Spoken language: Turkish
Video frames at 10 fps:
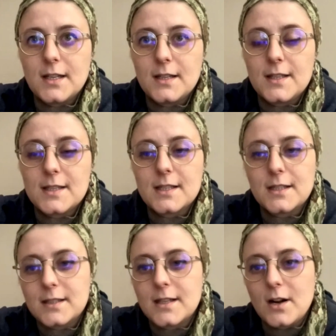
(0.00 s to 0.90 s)

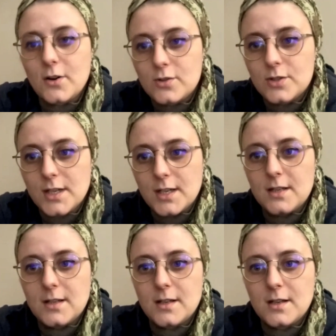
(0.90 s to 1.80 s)
nasıl daha önce
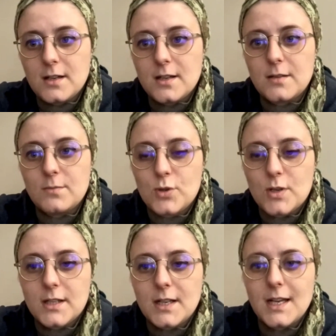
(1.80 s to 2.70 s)

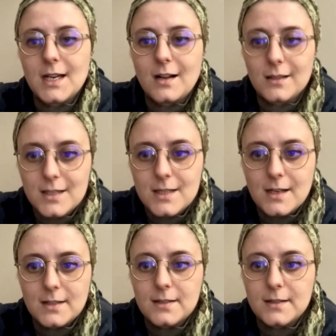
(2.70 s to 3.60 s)
mücadeleyle aldıysa
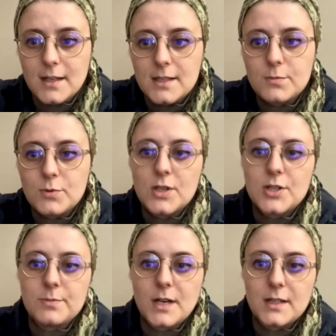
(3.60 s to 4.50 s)
kadınlar bu
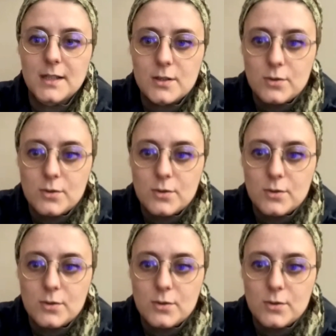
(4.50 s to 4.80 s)
seçimlerden